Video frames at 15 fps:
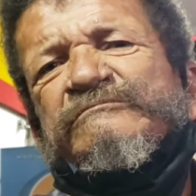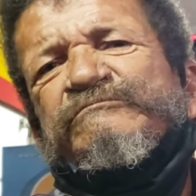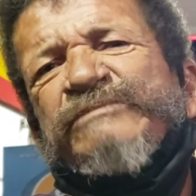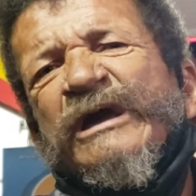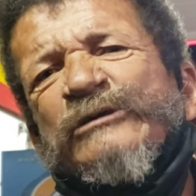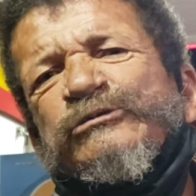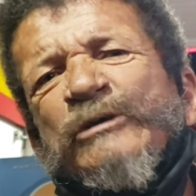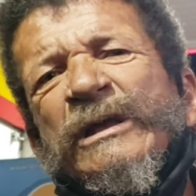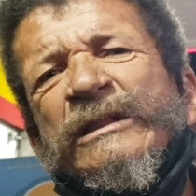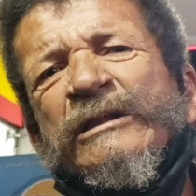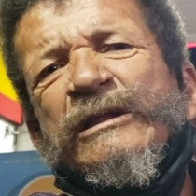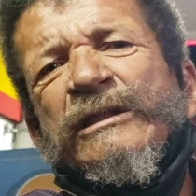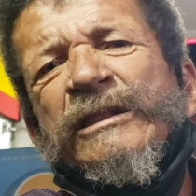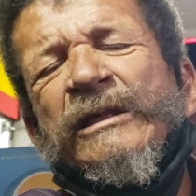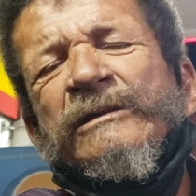Perdoou ele
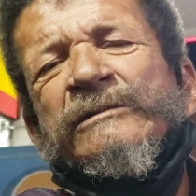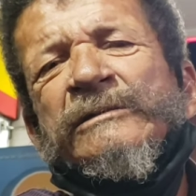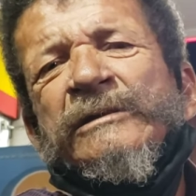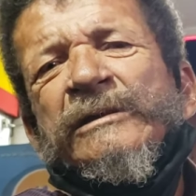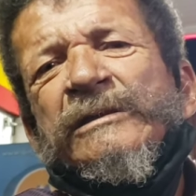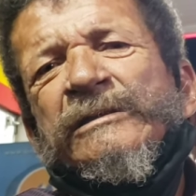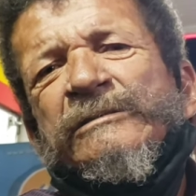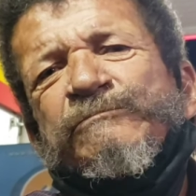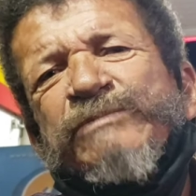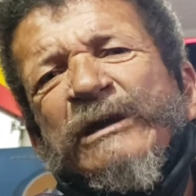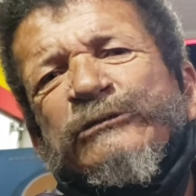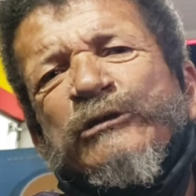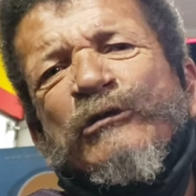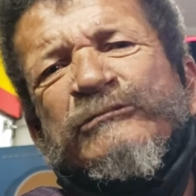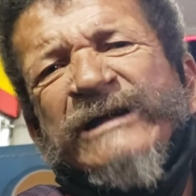ainda.
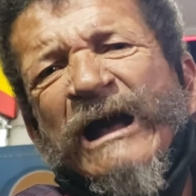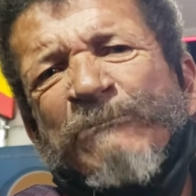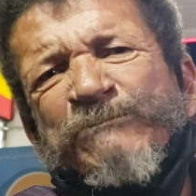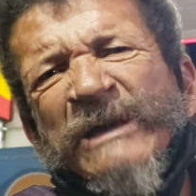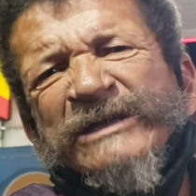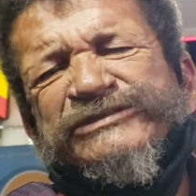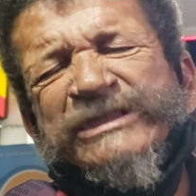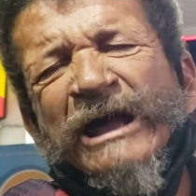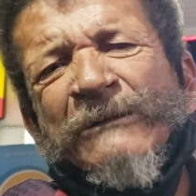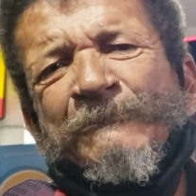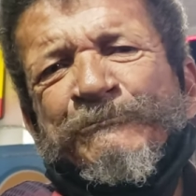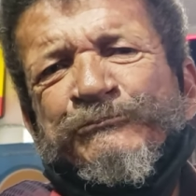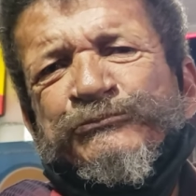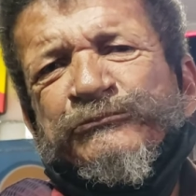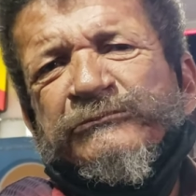Perdoou o capeta.
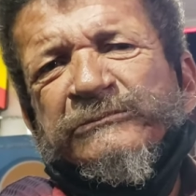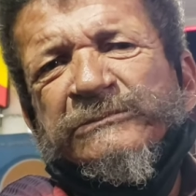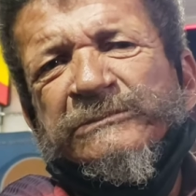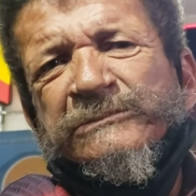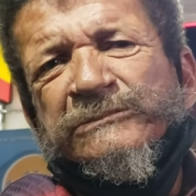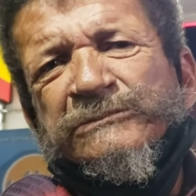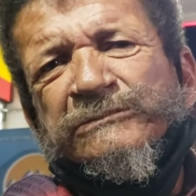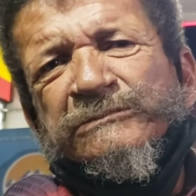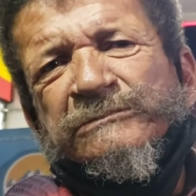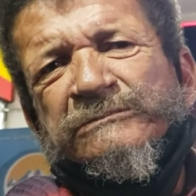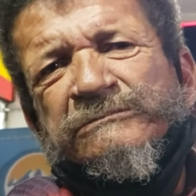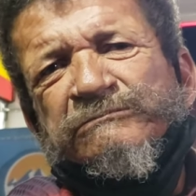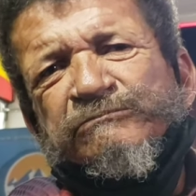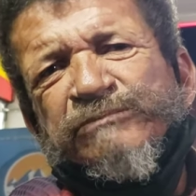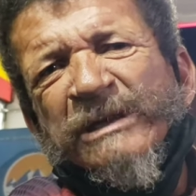
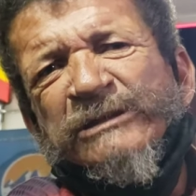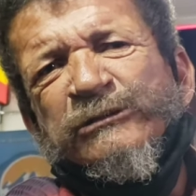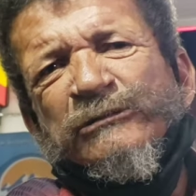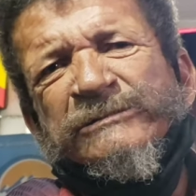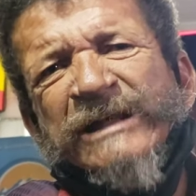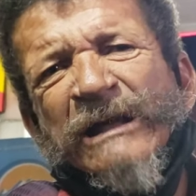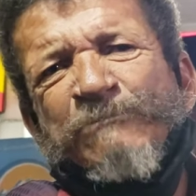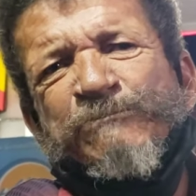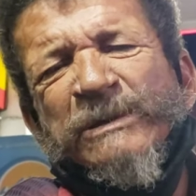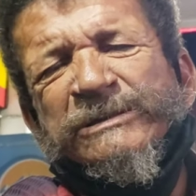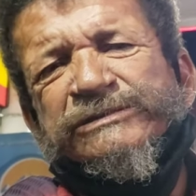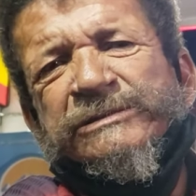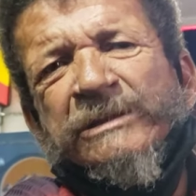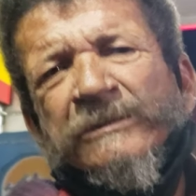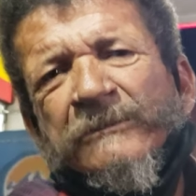É, ui. mas tamo junto.
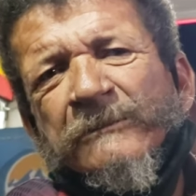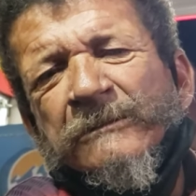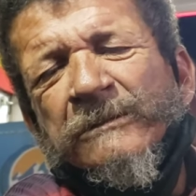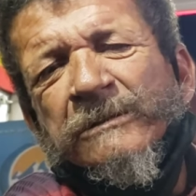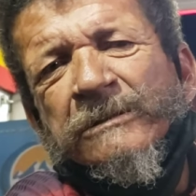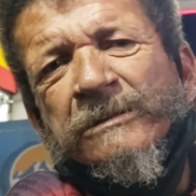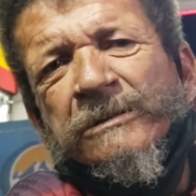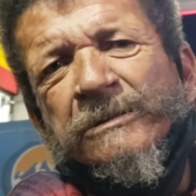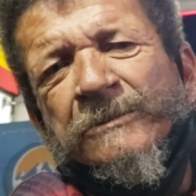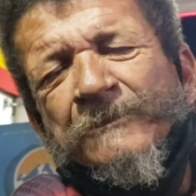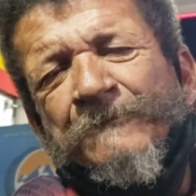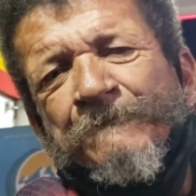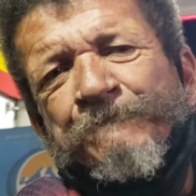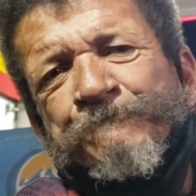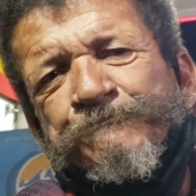Então quer dizer que
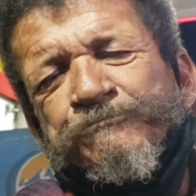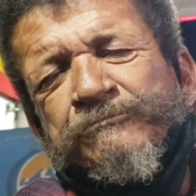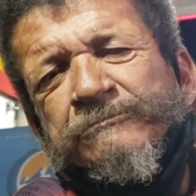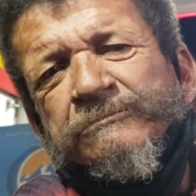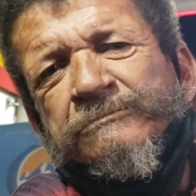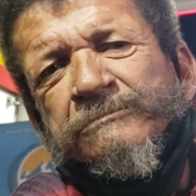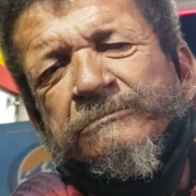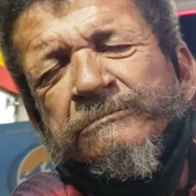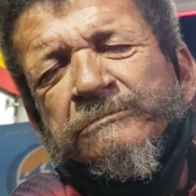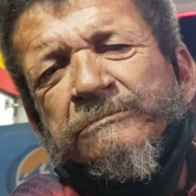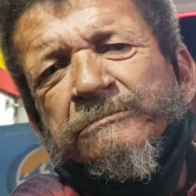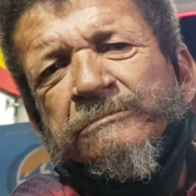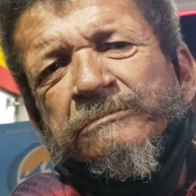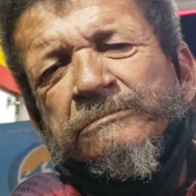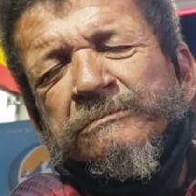2022 vai
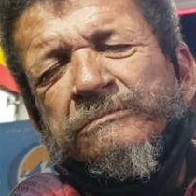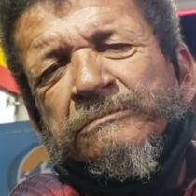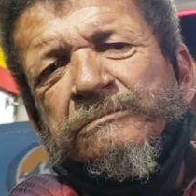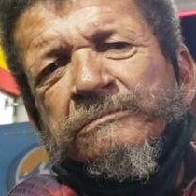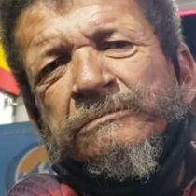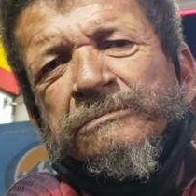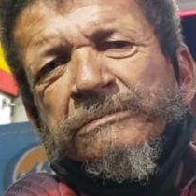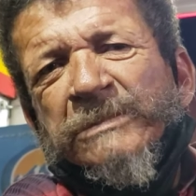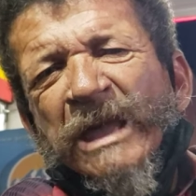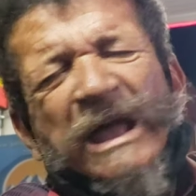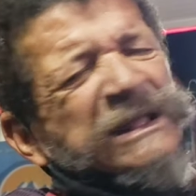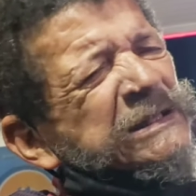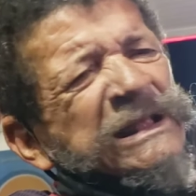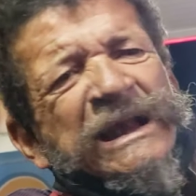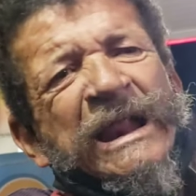votar em quem?
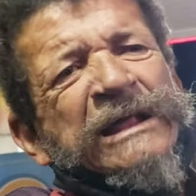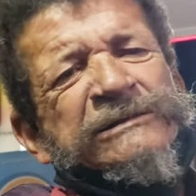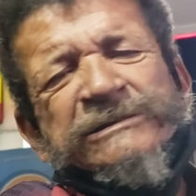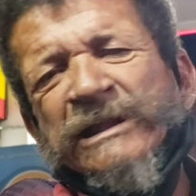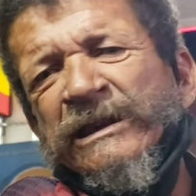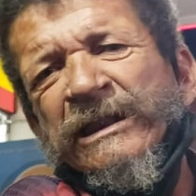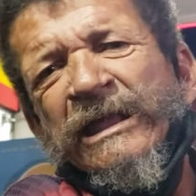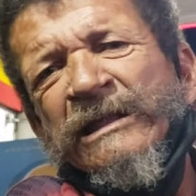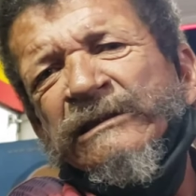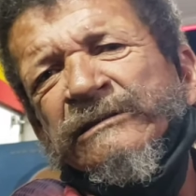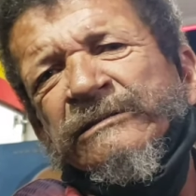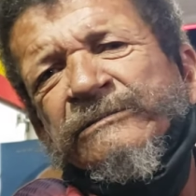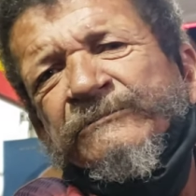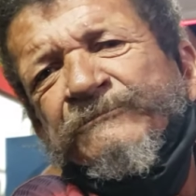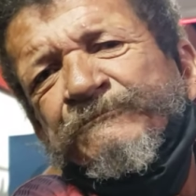É claro que nele. É.
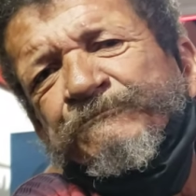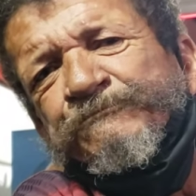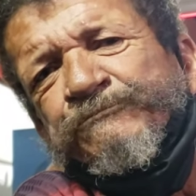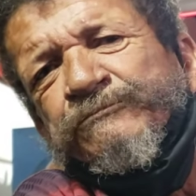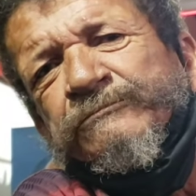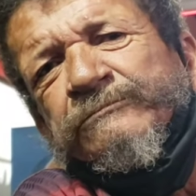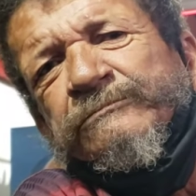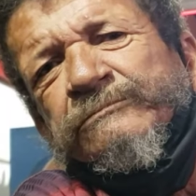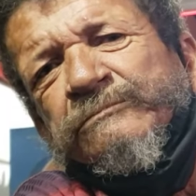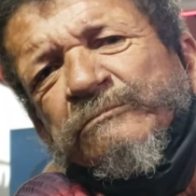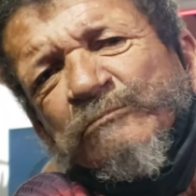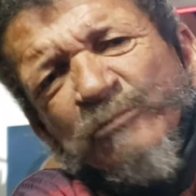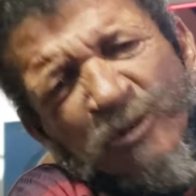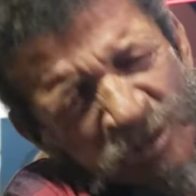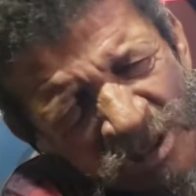Bolsonaro.
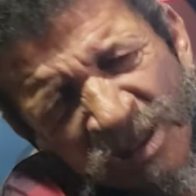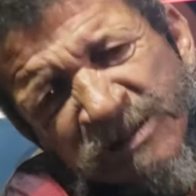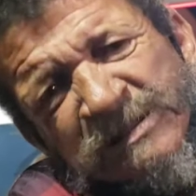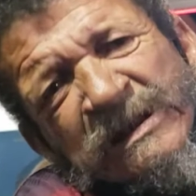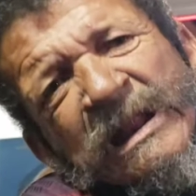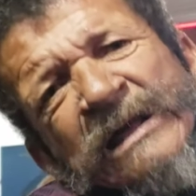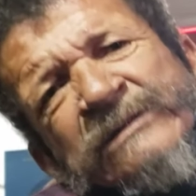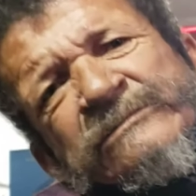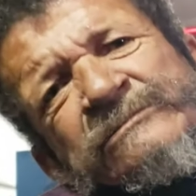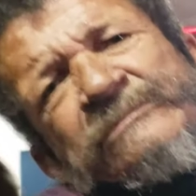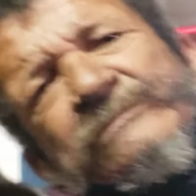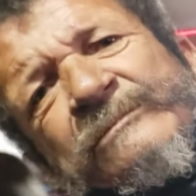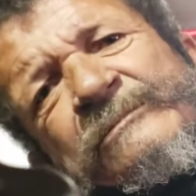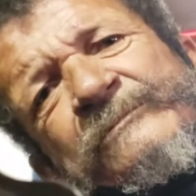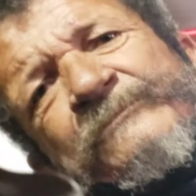É claro. Tamo
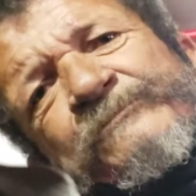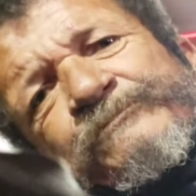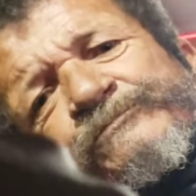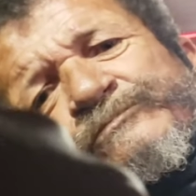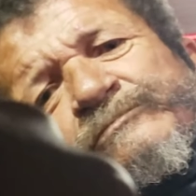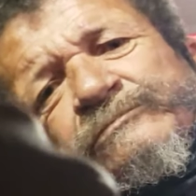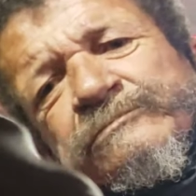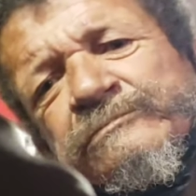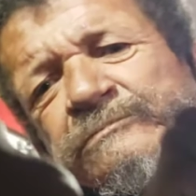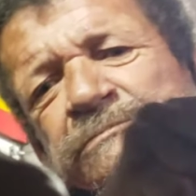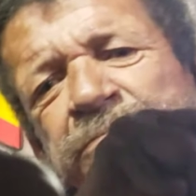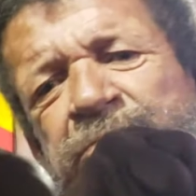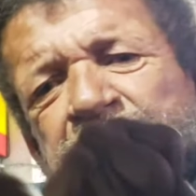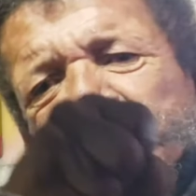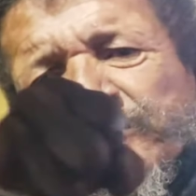junto, irmão. Toca
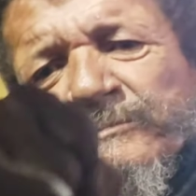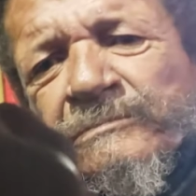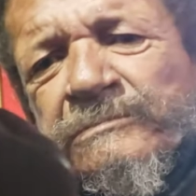aí.